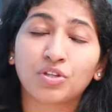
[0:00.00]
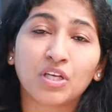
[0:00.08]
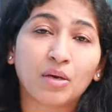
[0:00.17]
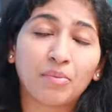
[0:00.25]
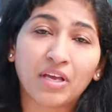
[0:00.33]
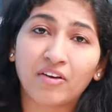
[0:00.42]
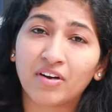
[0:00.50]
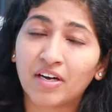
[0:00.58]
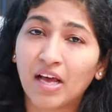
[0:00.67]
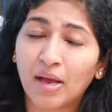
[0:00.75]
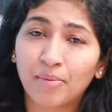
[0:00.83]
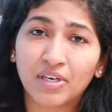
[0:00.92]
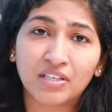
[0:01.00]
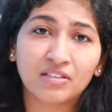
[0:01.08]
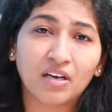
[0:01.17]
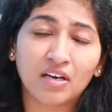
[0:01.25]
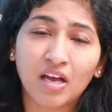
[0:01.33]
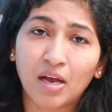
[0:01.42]
కొత్తగా మీకు ఏమైనా
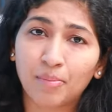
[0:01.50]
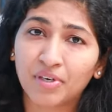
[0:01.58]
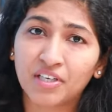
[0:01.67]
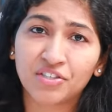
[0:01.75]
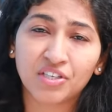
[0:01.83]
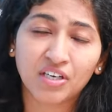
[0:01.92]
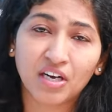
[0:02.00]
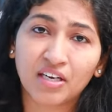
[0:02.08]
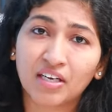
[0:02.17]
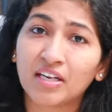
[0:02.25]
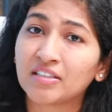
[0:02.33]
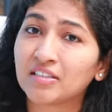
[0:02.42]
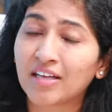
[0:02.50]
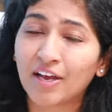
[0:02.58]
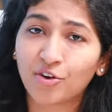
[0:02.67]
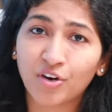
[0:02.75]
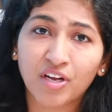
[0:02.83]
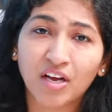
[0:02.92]
డయాబెటీస్ కానీ హైపర్ టెన్షన్ కానీ లేదా
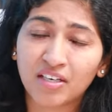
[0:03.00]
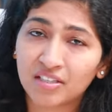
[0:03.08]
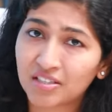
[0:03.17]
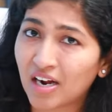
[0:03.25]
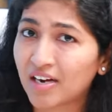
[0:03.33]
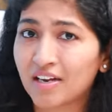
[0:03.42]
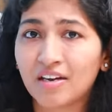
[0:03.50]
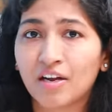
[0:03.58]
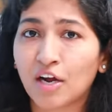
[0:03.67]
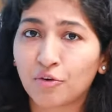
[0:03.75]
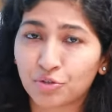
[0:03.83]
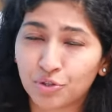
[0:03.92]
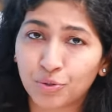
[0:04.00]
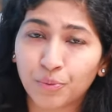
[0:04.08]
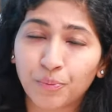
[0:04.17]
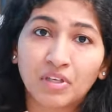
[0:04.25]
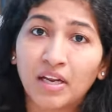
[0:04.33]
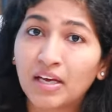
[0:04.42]
థైరాయిడ్ కానీ స్టార్ట్ అయినా రావచ్చు
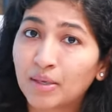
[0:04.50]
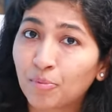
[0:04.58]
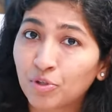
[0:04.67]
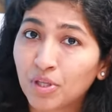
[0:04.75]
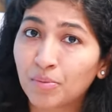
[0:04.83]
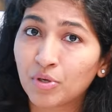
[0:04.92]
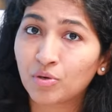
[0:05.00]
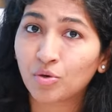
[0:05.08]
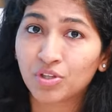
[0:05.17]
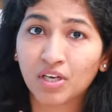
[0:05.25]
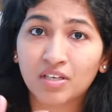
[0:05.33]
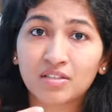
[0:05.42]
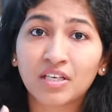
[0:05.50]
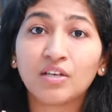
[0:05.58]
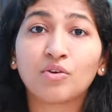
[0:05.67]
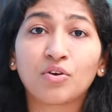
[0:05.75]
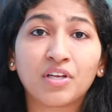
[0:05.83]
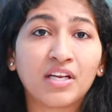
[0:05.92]
లేకపోతే మీరు కొత్తగా
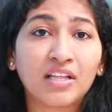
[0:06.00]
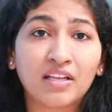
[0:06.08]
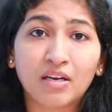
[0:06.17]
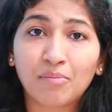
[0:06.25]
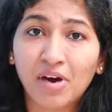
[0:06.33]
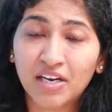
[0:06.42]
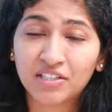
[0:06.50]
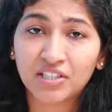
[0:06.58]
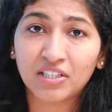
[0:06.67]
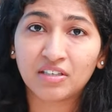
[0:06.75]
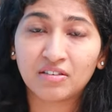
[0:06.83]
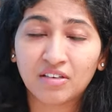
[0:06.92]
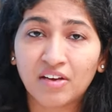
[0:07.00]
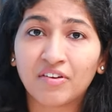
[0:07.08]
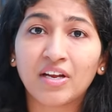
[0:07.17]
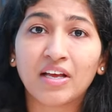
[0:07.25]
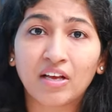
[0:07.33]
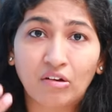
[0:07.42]
స్కిన్ రొటీన్ ఏదైనా మార్చి
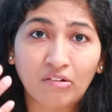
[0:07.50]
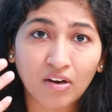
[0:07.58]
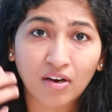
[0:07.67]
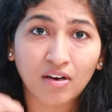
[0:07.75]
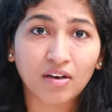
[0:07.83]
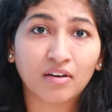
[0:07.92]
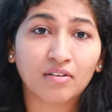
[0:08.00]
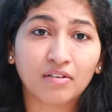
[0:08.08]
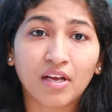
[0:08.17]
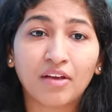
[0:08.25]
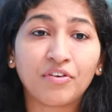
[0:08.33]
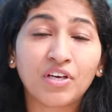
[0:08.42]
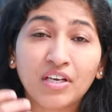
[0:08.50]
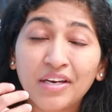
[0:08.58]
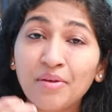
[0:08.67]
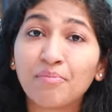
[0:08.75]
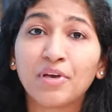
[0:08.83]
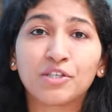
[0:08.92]
ఏమైనా ఎక్కువ హెవీ
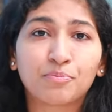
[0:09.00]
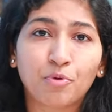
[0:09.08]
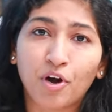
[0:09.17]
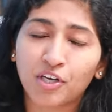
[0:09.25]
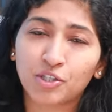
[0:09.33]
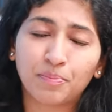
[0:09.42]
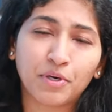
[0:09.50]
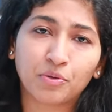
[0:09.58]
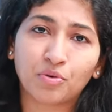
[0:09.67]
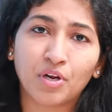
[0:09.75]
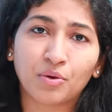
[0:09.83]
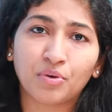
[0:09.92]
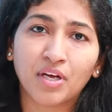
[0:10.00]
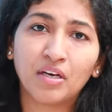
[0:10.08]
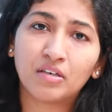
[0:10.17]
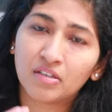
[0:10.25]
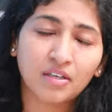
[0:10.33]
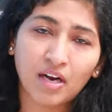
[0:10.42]
క్రీమ్ బేస్డ్ ప్రోడక్ట్స్ పెట్టుకున్నా కూడా
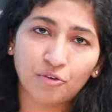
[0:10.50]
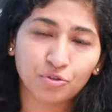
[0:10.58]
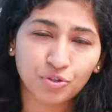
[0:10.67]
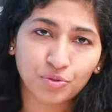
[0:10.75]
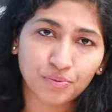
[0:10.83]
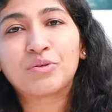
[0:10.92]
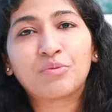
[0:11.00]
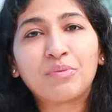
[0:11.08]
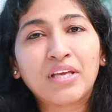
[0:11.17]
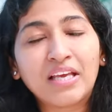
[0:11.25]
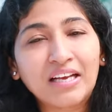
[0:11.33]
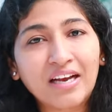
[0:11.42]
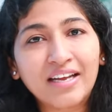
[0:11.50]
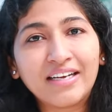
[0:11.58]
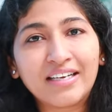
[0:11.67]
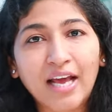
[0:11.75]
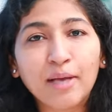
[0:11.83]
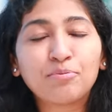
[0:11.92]
రావచ్చు సో మీకు ఇంకా
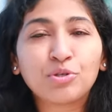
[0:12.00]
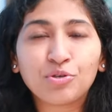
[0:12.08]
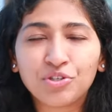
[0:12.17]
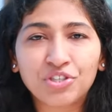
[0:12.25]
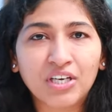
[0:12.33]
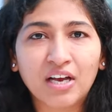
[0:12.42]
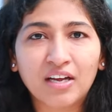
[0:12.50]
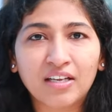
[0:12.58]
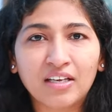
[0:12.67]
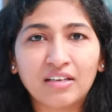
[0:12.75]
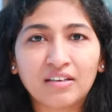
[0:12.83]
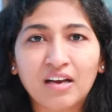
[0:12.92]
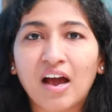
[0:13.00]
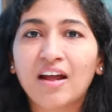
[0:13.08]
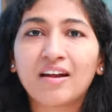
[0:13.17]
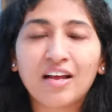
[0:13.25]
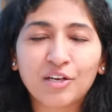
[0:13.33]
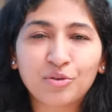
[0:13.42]
ఈ టైప్స్ గురించి కానీ
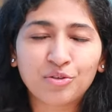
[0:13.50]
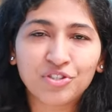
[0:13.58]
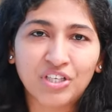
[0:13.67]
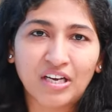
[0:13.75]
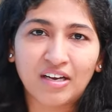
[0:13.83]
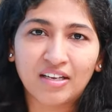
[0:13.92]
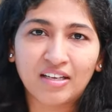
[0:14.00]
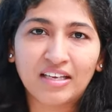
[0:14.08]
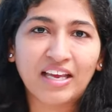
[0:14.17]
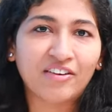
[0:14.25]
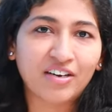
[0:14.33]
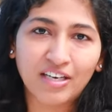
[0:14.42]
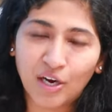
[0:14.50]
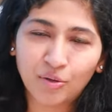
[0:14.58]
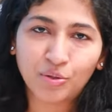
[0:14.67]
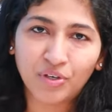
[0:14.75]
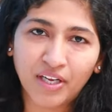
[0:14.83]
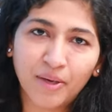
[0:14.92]
కారణాల గురించి కానీ ఇంకేమైనా
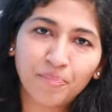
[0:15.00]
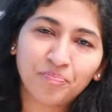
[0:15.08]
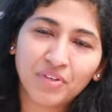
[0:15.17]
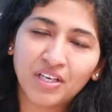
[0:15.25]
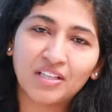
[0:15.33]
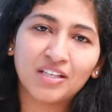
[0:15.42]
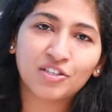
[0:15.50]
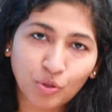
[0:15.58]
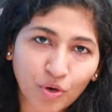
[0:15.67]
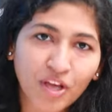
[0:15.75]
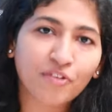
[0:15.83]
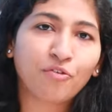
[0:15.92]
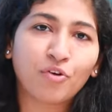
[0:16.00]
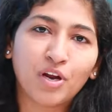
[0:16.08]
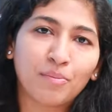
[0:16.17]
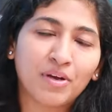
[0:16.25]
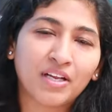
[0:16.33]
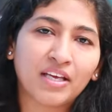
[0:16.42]
డౌట్ ఉంటే కింద స్క్రోల్ అయ్యే ఫోన్
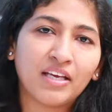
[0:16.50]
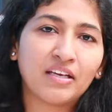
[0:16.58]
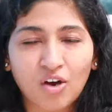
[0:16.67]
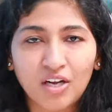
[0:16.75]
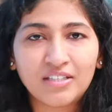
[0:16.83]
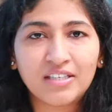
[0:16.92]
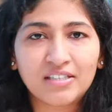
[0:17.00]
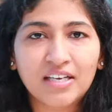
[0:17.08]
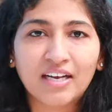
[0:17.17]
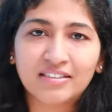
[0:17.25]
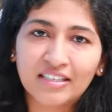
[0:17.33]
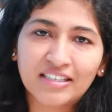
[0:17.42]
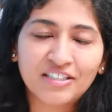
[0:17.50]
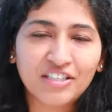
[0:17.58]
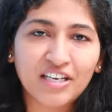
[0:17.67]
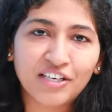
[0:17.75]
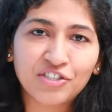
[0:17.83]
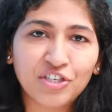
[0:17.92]
నెంబర్కి కాల్ చేసి
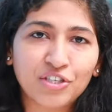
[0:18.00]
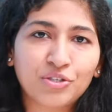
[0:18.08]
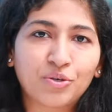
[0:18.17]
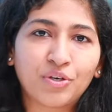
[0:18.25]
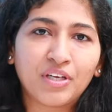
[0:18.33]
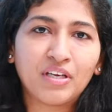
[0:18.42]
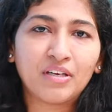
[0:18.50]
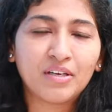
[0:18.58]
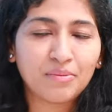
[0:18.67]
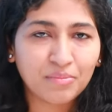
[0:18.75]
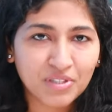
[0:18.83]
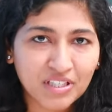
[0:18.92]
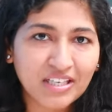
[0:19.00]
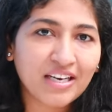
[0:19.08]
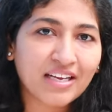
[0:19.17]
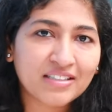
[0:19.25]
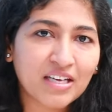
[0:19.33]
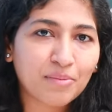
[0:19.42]
కన్సల్టేషన్ అరేంజ్ చేసుకోండి మీ
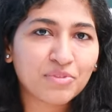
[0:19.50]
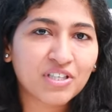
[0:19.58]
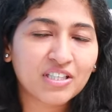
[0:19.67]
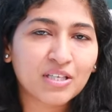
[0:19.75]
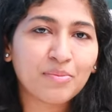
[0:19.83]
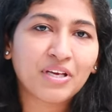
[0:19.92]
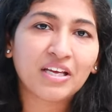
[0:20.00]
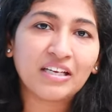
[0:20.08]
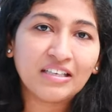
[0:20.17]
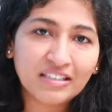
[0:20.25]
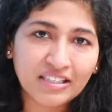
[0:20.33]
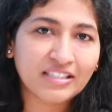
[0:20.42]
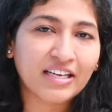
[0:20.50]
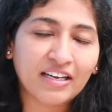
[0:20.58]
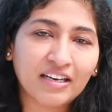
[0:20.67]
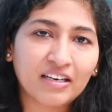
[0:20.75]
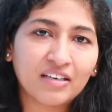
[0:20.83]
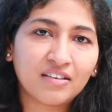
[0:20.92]
స్కిన్ ఎగ్జామిన్ చేసి మీకు ఇన్
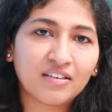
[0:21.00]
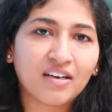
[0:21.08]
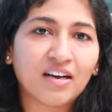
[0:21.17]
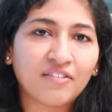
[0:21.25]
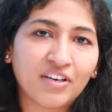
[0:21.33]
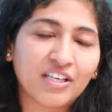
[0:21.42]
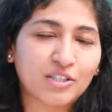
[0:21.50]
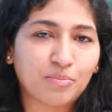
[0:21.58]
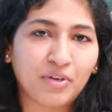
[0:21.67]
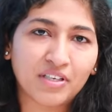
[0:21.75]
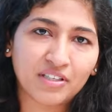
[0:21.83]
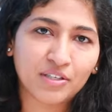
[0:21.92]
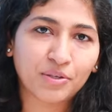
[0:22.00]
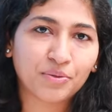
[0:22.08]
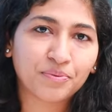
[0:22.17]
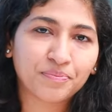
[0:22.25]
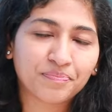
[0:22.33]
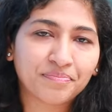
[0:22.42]
డీటెయిల్గా ఐ విల్ ఎక్స్ప్లెయిన్ ఇట్
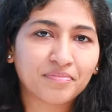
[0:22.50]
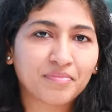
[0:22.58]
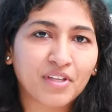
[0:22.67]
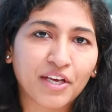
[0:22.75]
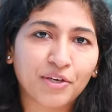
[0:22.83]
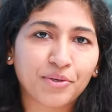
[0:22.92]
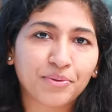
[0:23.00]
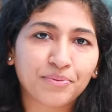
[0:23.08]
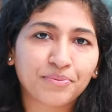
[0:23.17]
థ్యాంక్ యూ